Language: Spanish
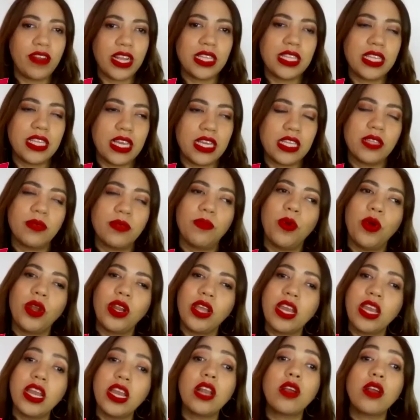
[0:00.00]
francés,
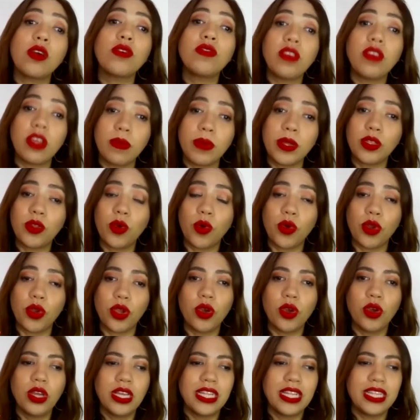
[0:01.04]
porque en el
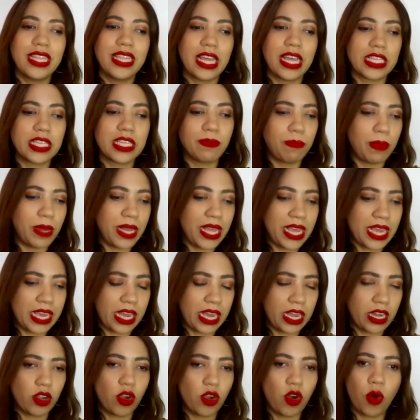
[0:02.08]
conservatorio te
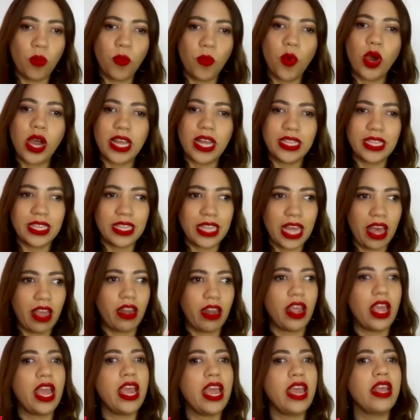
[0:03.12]
explican cómo
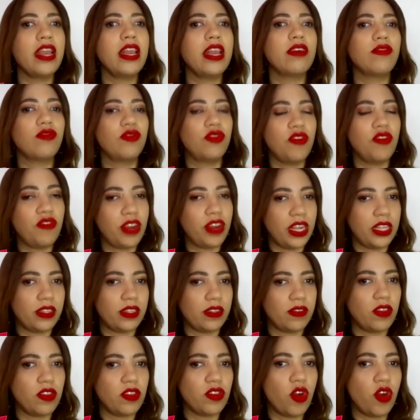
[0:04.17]
cantar en los diferentes